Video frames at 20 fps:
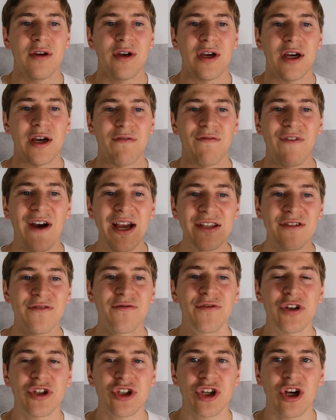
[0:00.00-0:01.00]
äh, weiter
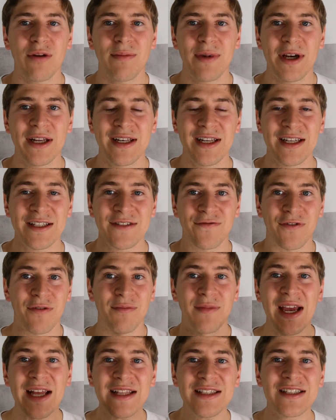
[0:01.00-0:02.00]
für euch arbeiten lasst,
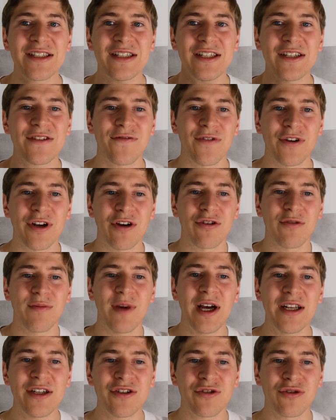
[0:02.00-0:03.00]
vermehrt sich das von
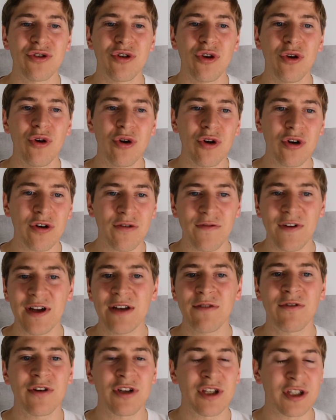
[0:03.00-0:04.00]
automatisch und
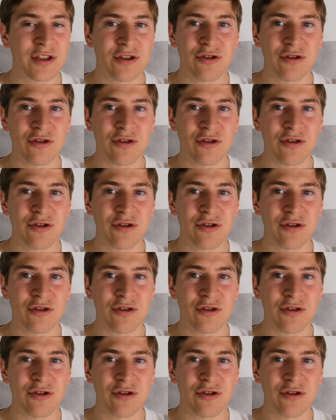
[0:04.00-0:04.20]
irgendwann wird die